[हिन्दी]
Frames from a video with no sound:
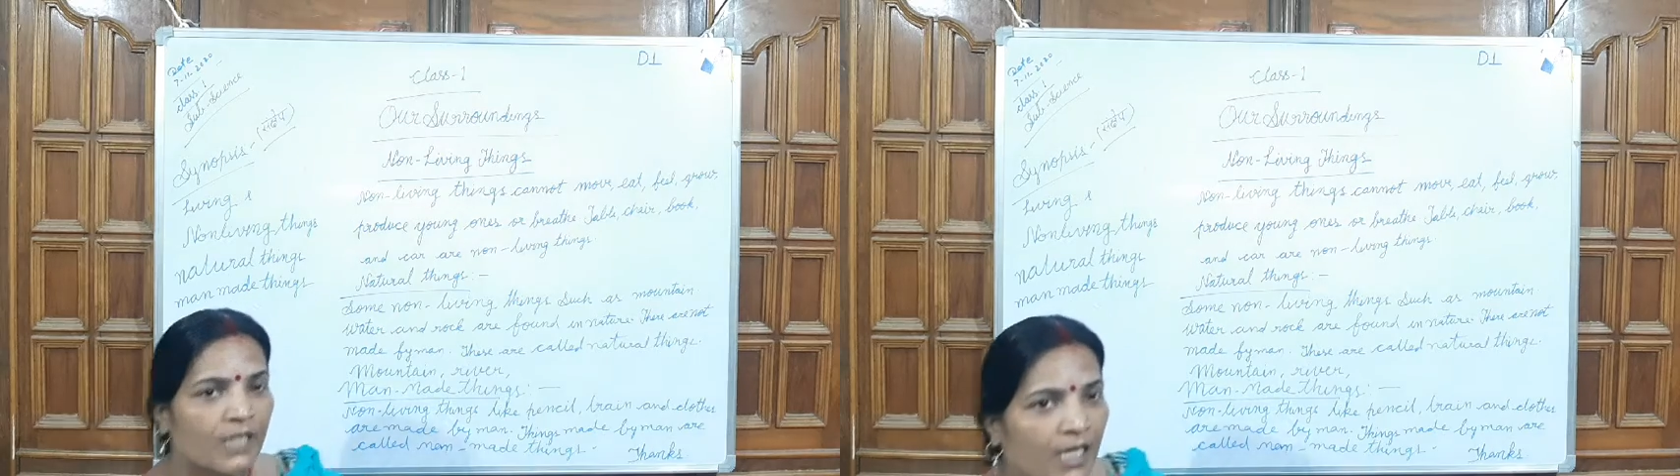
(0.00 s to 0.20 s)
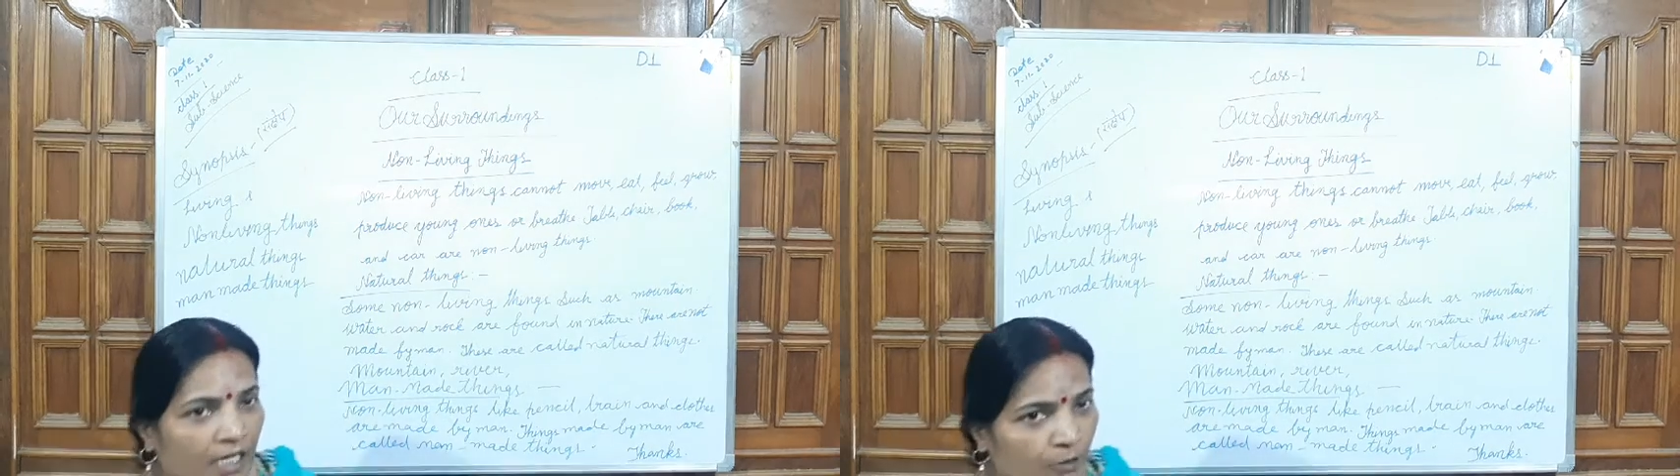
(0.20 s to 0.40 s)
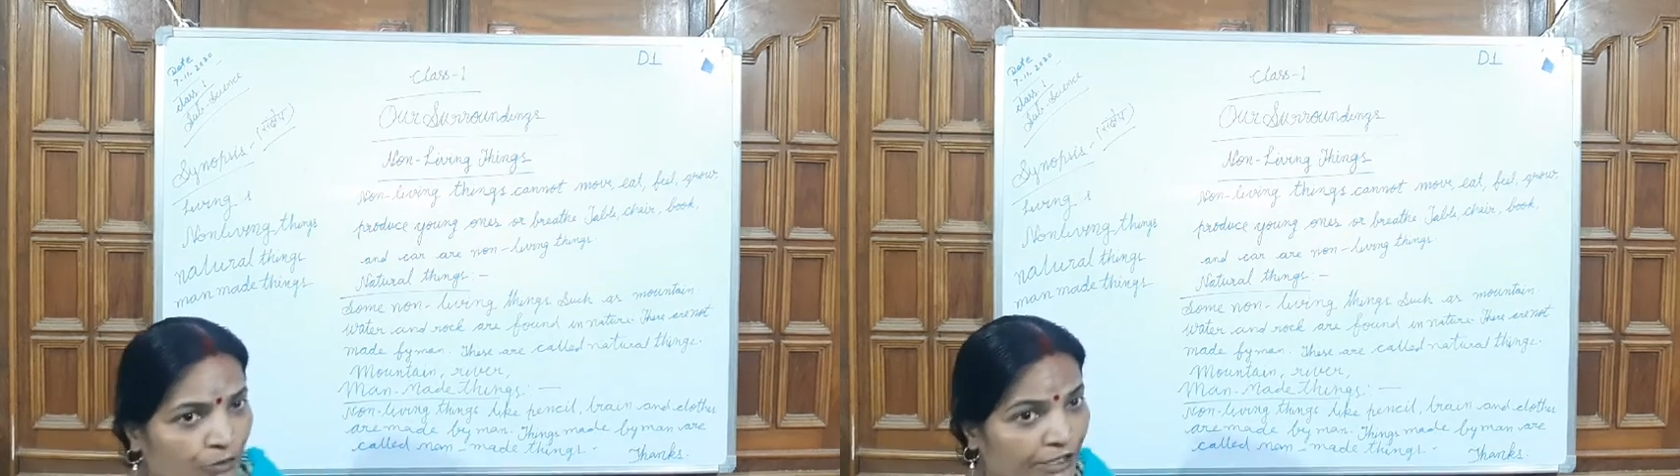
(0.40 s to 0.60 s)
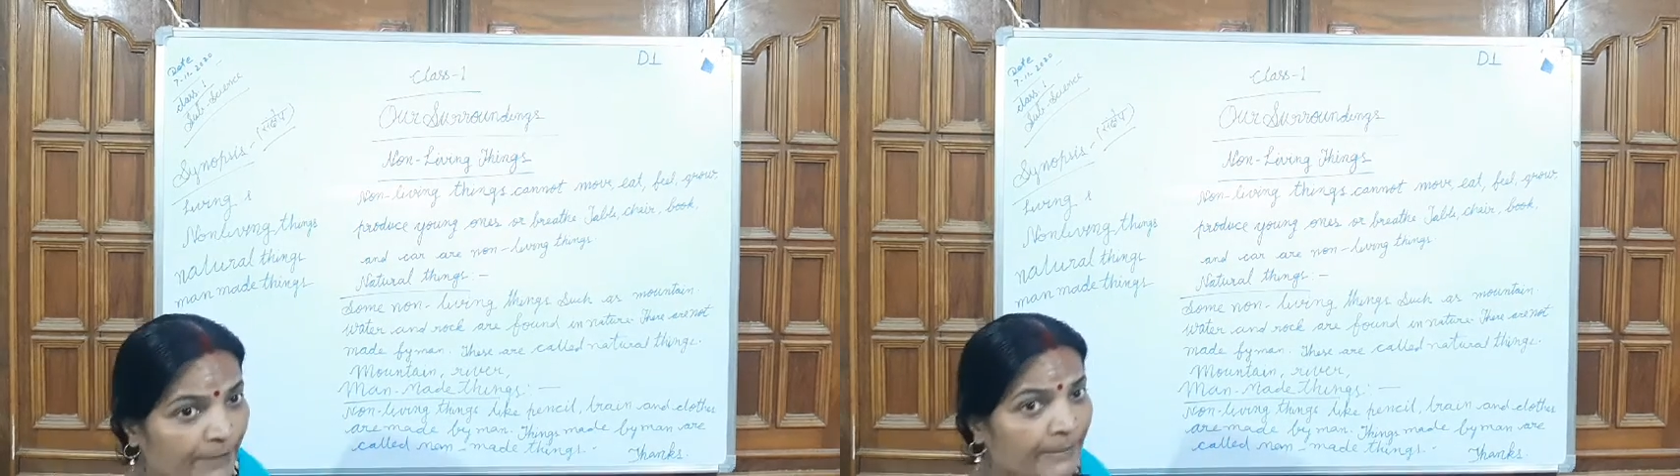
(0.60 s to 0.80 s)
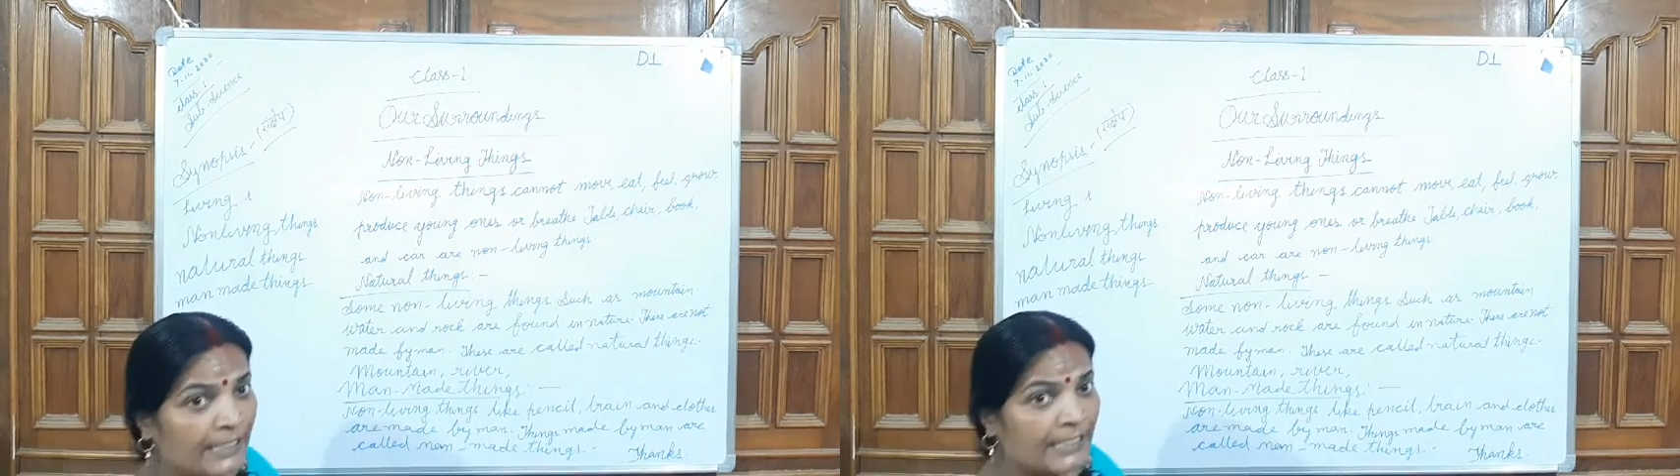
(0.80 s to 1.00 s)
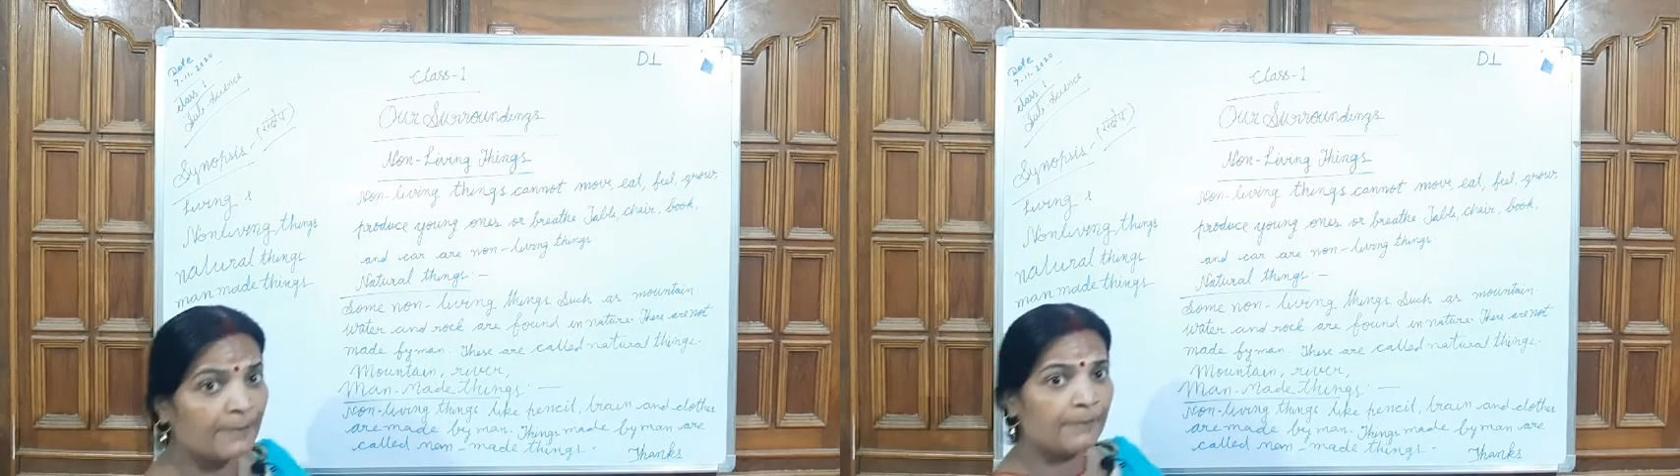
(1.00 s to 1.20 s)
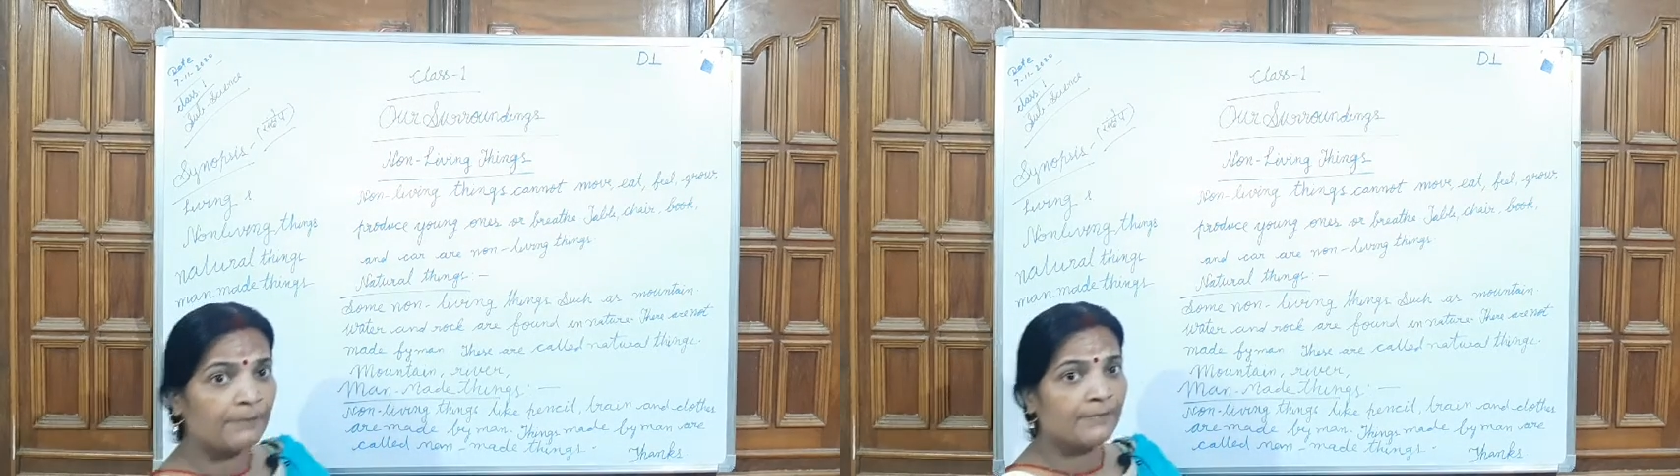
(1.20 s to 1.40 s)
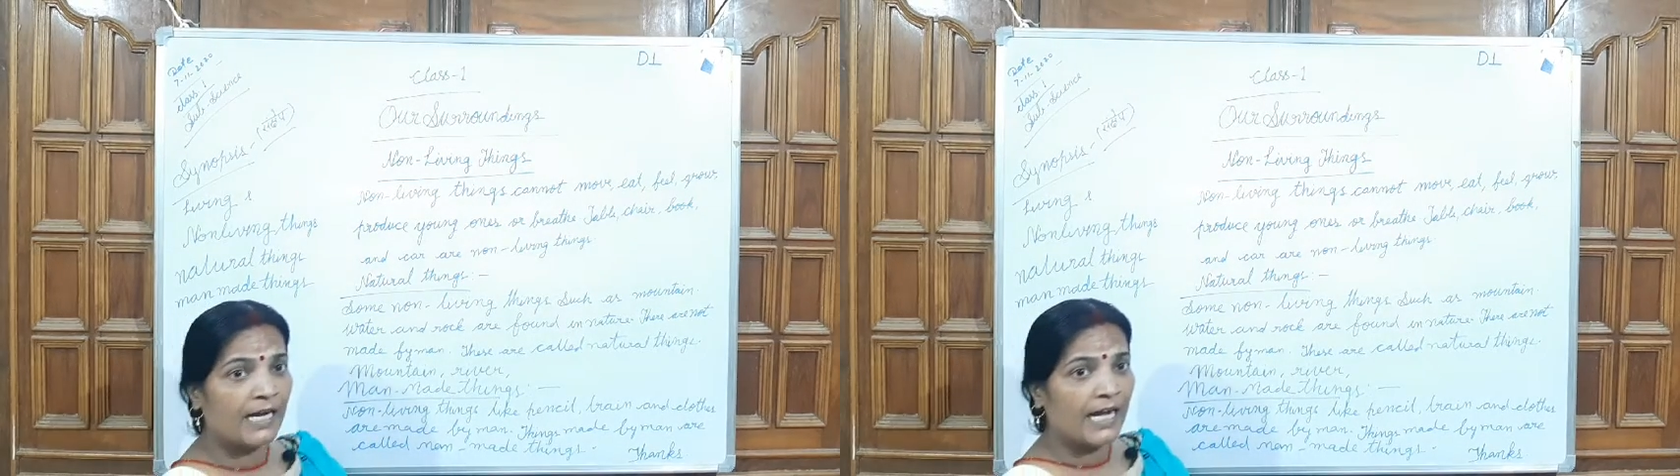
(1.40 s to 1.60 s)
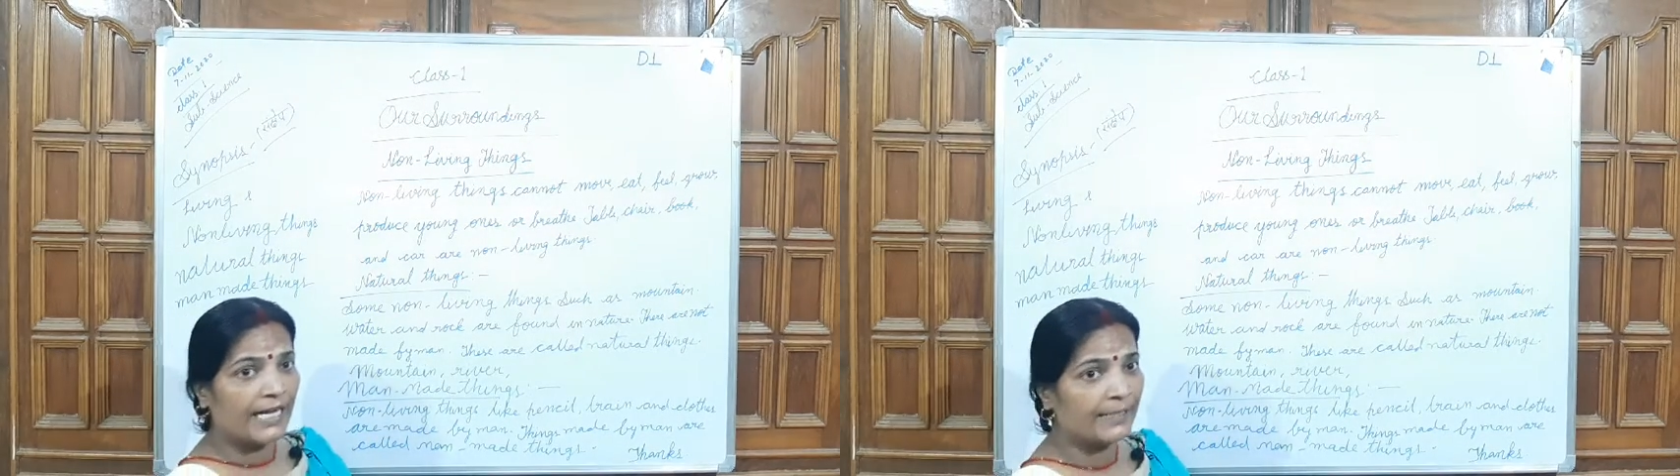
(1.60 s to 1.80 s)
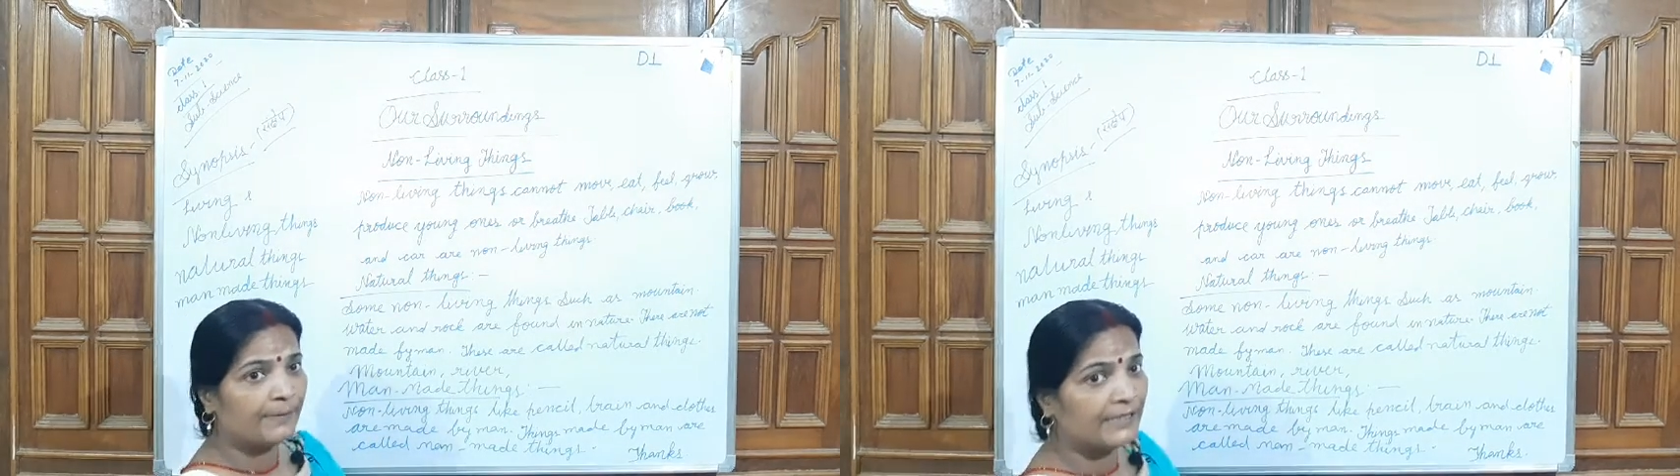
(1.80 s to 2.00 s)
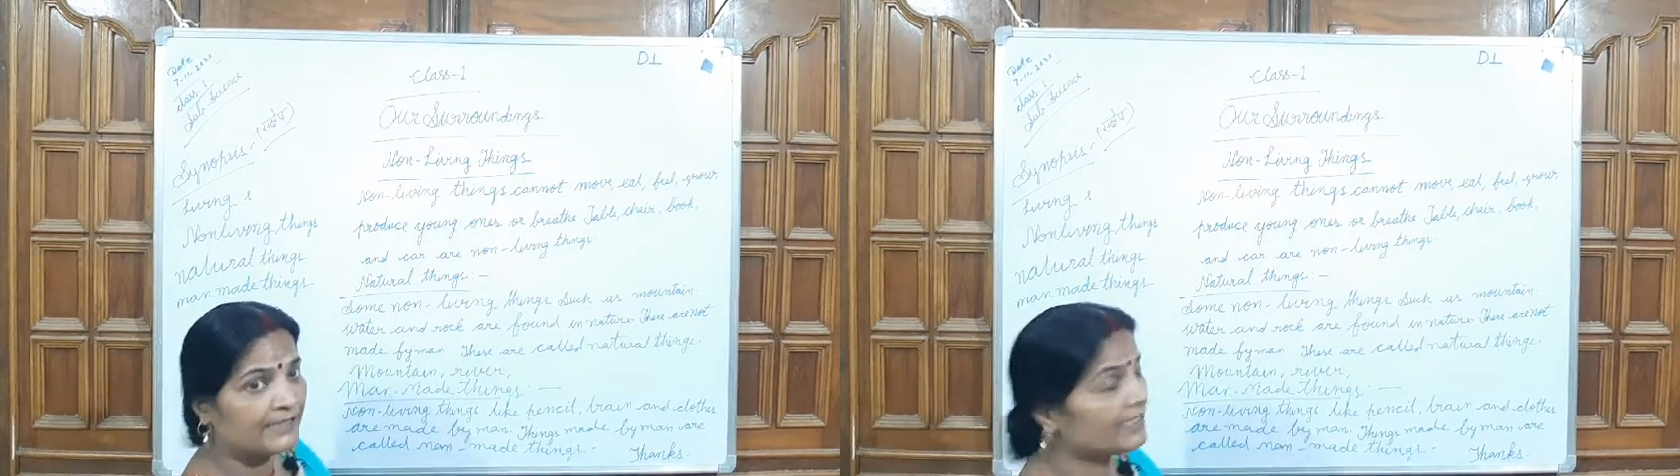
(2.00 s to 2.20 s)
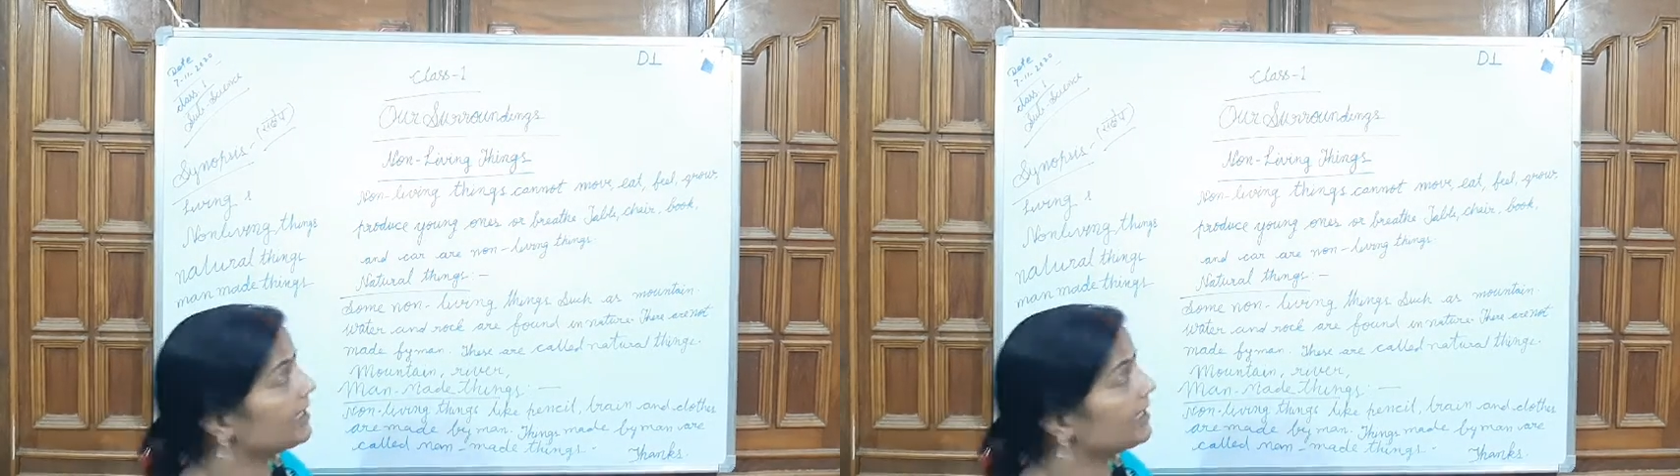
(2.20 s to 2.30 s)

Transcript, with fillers: हाँ उसके बाद हम आगे बढ़ते